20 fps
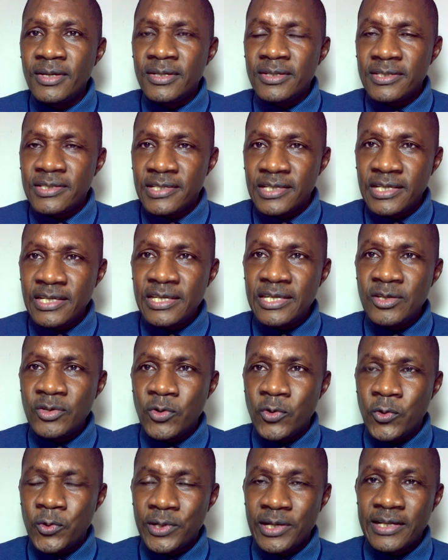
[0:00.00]
qui
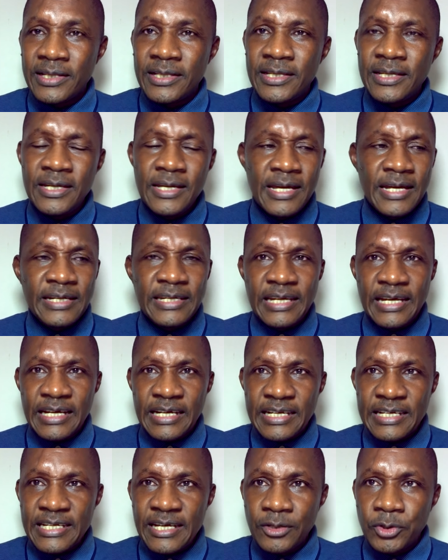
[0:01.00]
Konaté n'est
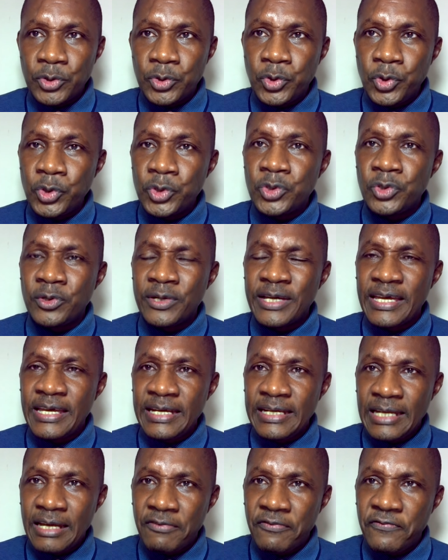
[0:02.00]
rien d'autre
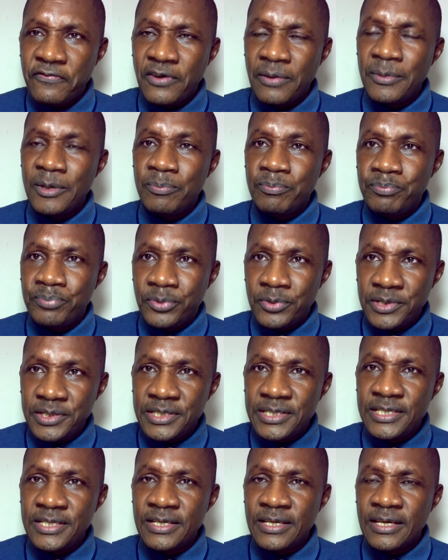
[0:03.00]
qu'un affamé
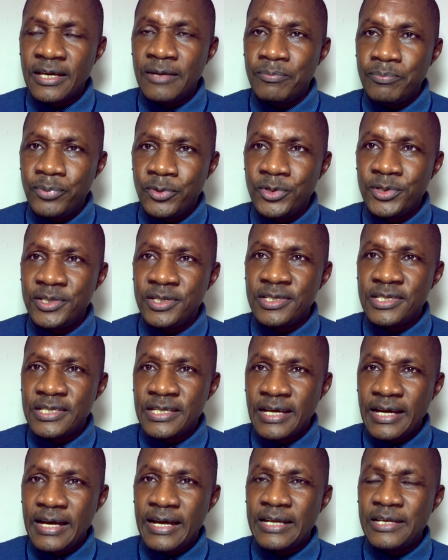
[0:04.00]
politique, un
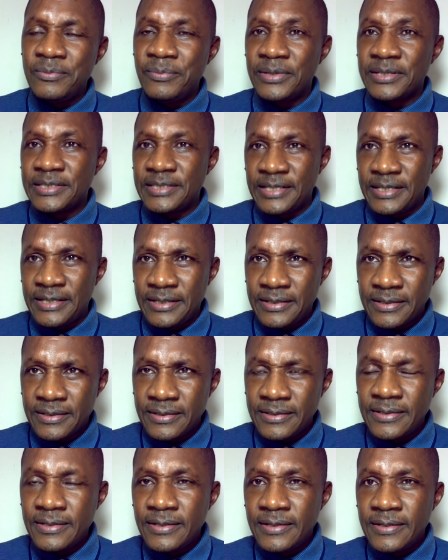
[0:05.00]
politicien alimentaire.
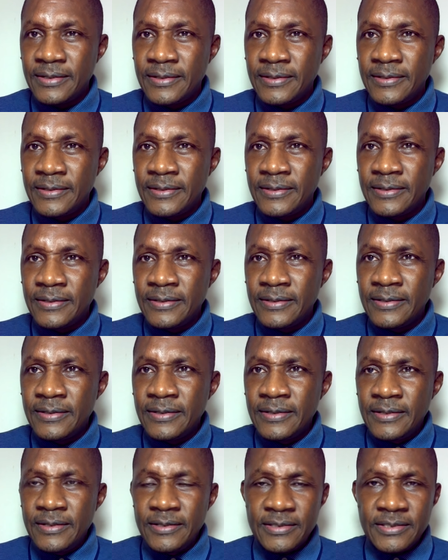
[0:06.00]

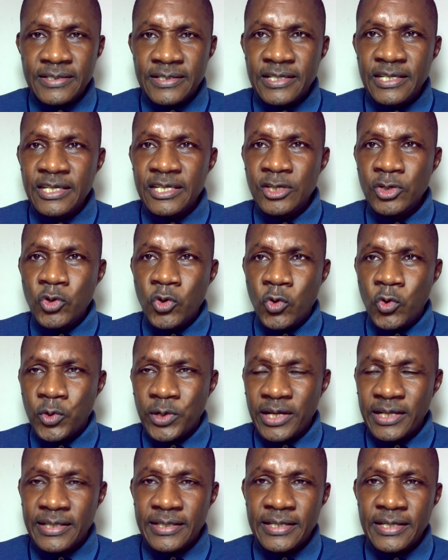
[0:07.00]
qui
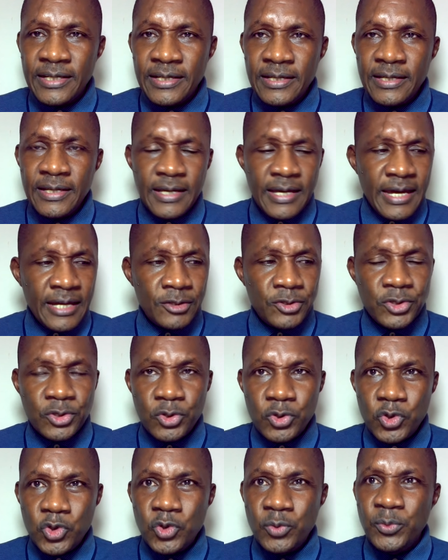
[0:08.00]
Konaté est
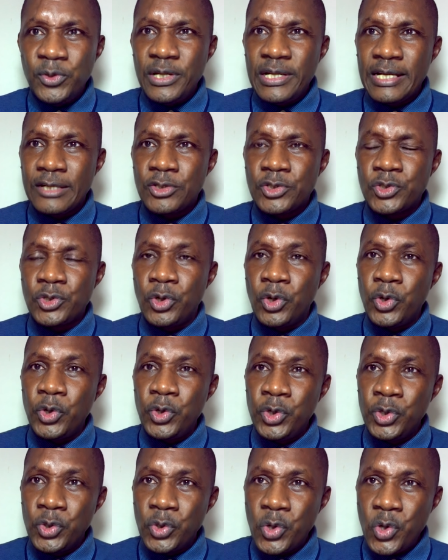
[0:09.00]
une humiliation,
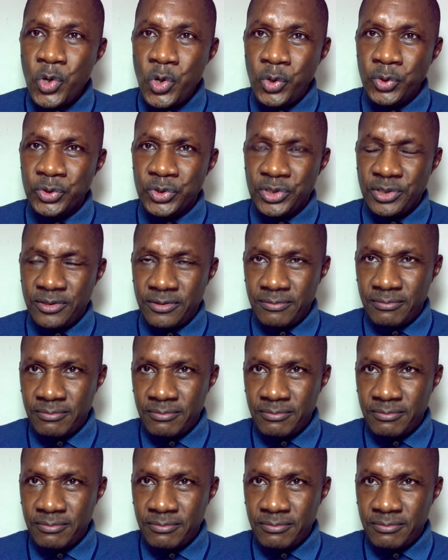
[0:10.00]
une honte.